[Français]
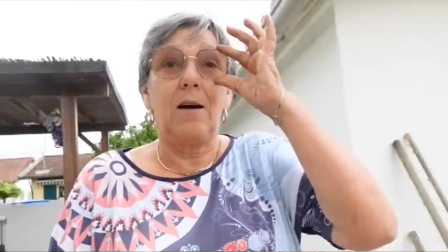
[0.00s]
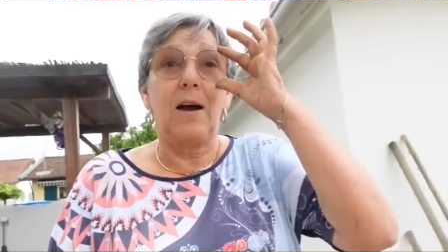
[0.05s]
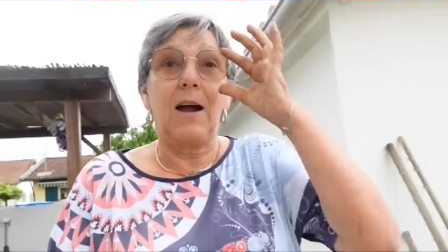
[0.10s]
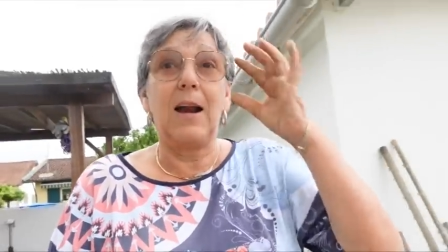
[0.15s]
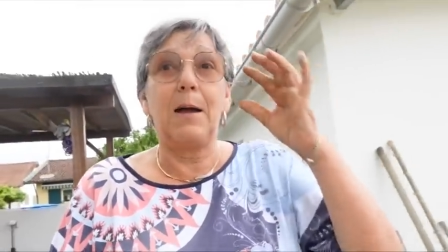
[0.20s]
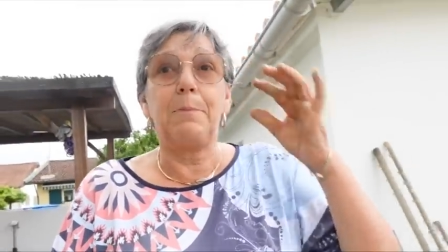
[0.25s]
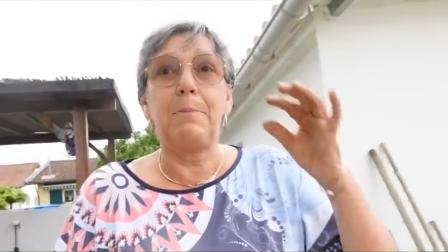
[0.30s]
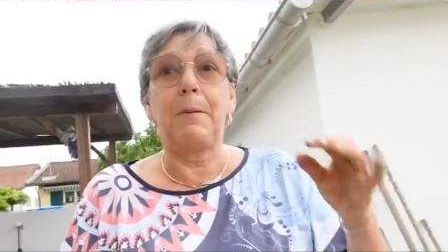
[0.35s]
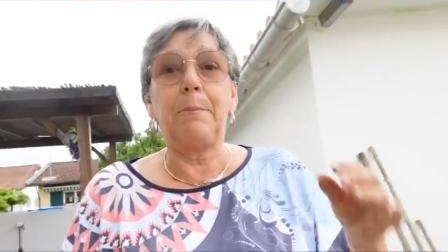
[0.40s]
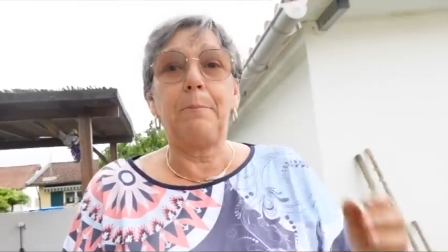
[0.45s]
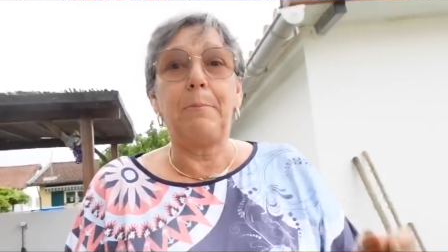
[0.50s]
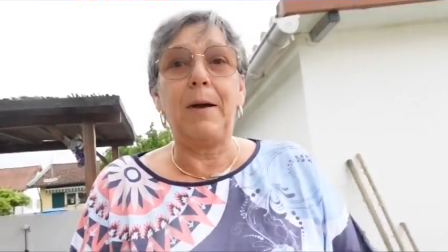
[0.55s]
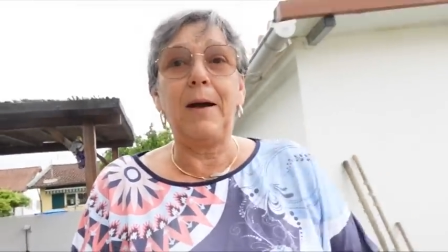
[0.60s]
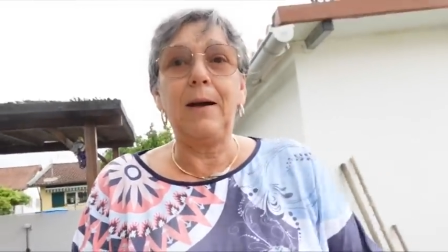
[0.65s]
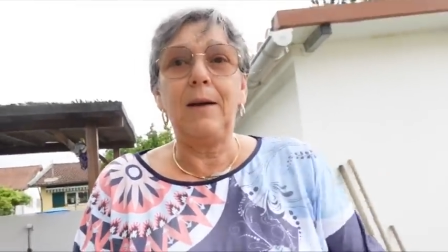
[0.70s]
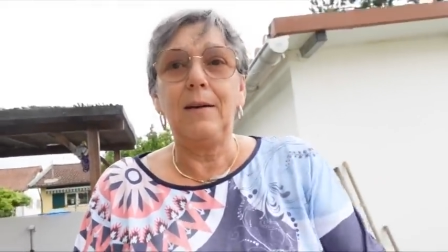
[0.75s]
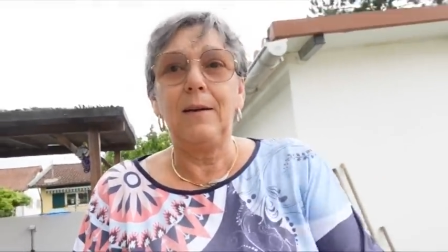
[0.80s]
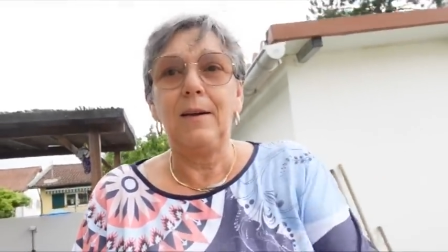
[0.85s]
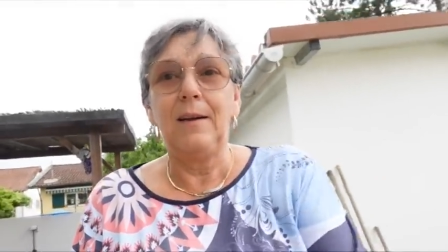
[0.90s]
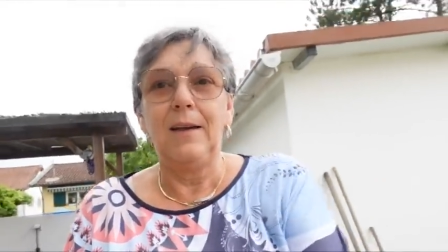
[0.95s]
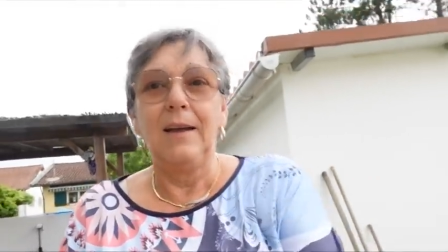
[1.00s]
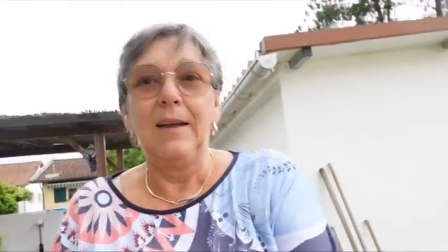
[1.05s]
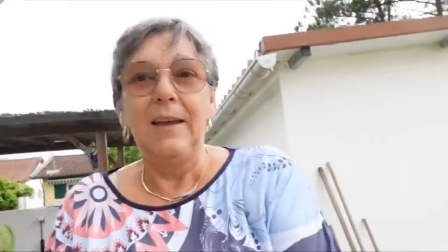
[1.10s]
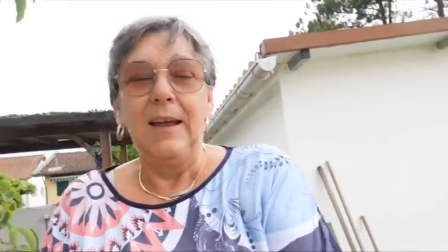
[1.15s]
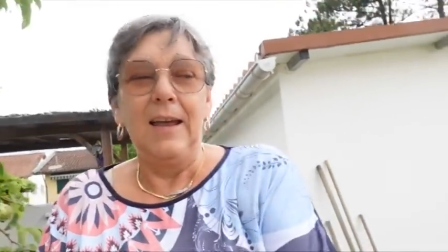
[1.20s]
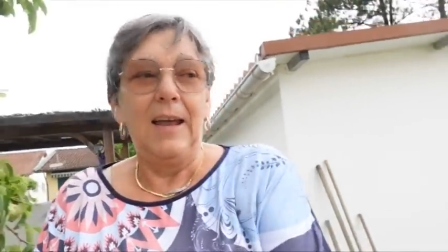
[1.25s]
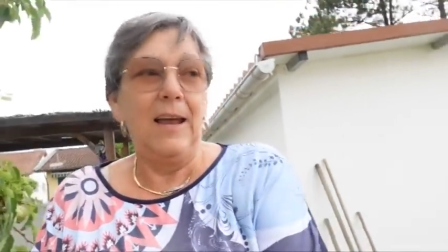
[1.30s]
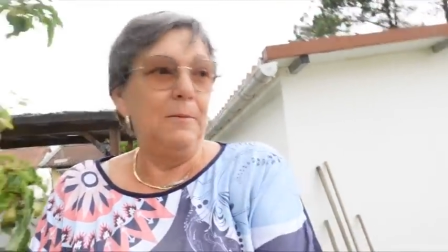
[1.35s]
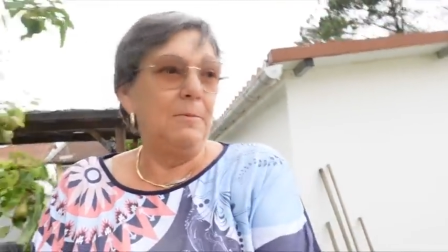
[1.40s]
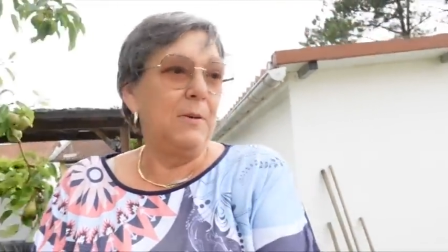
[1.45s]
la Pampa,
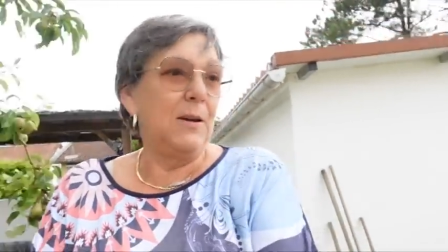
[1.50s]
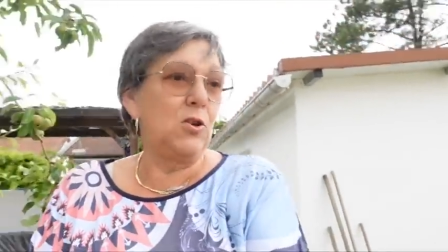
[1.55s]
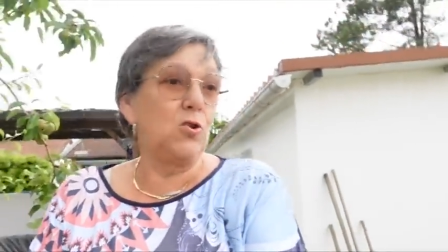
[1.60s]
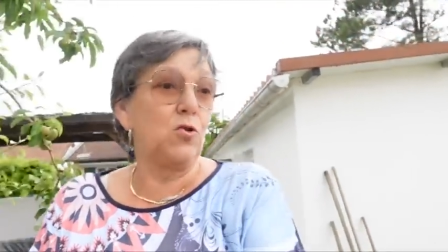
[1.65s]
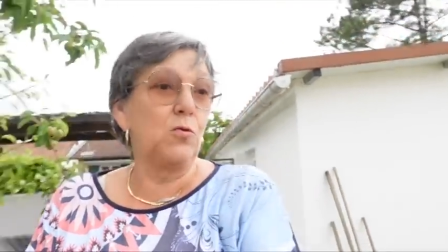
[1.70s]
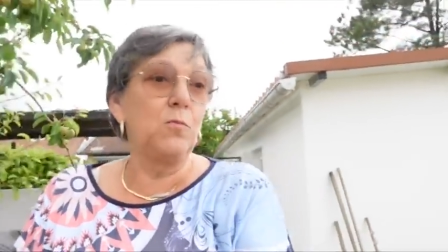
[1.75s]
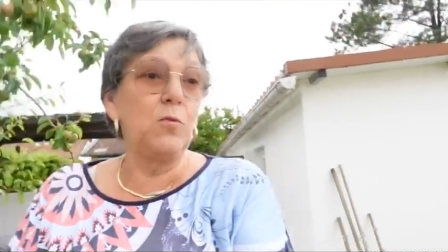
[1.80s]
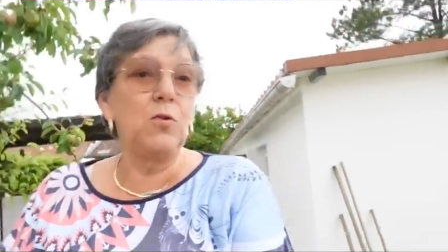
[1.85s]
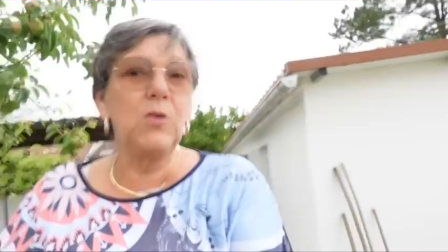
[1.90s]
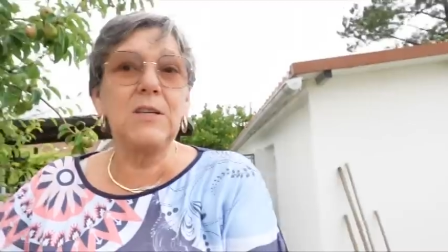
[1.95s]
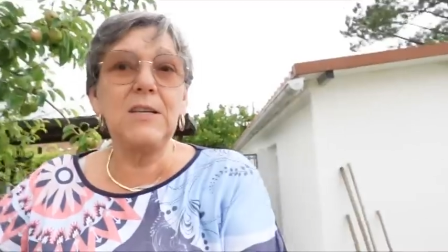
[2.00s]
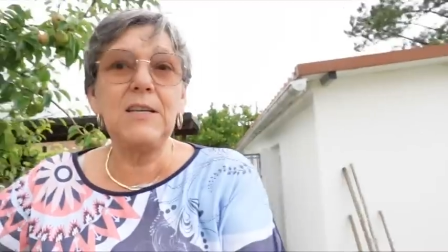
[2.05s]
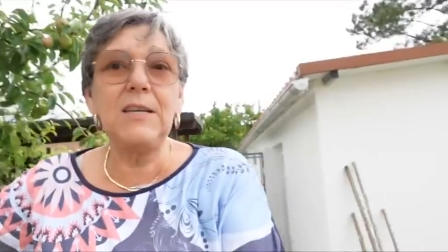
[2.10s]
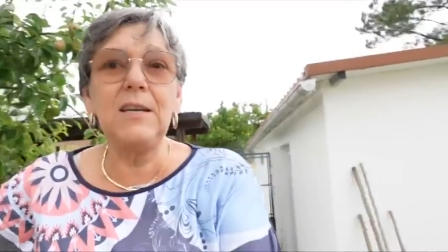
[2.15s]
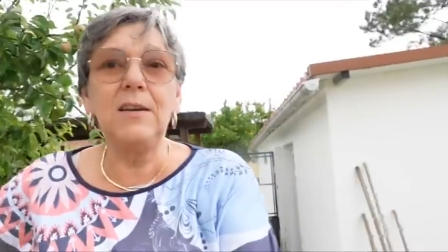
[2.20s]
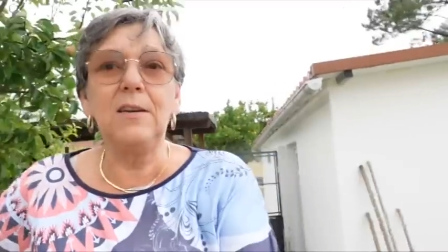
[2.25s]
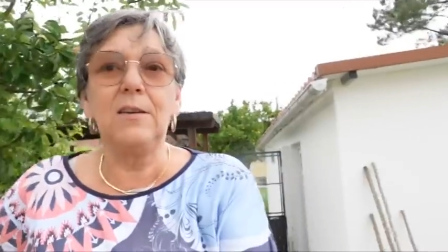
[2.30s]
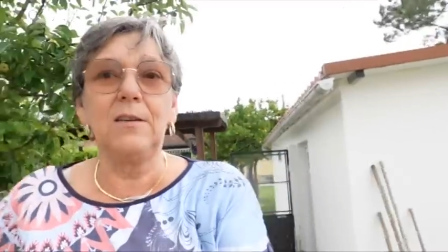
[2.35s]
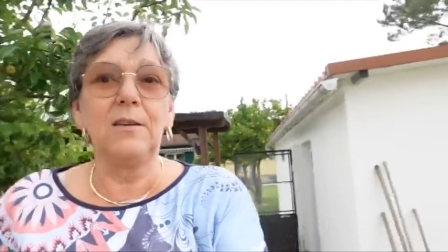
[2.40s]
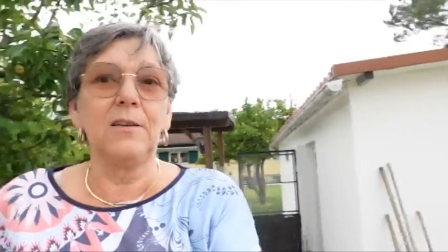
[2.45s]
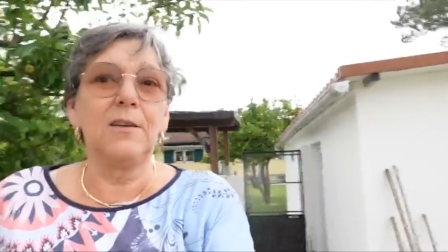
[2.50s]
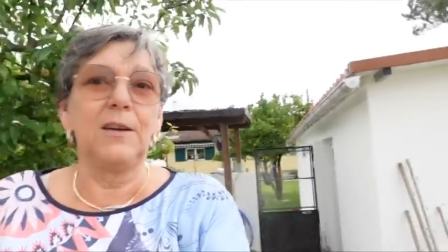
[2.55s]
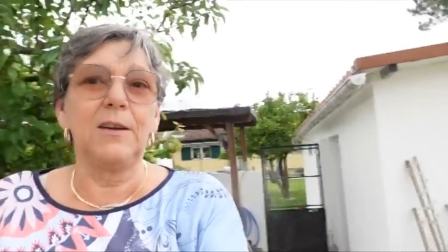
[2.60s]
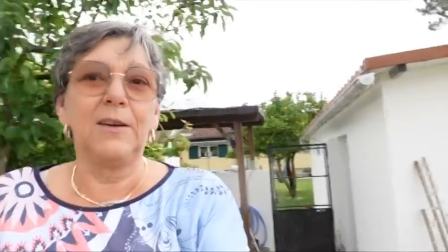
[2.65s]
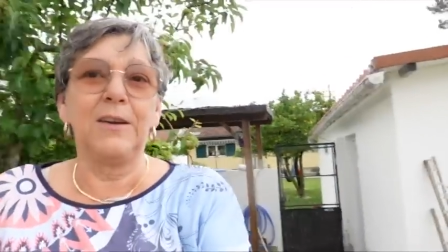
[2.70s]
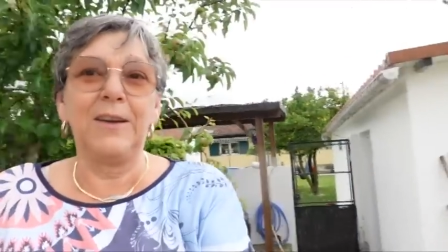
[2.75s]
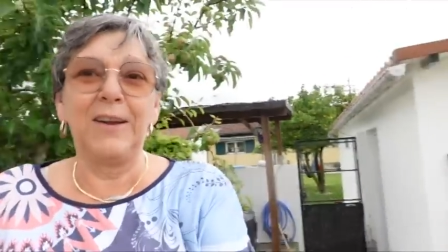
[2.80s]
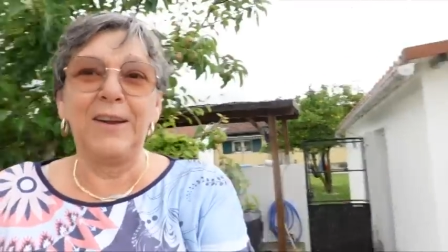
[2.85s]
eh bien, je me dis, euh,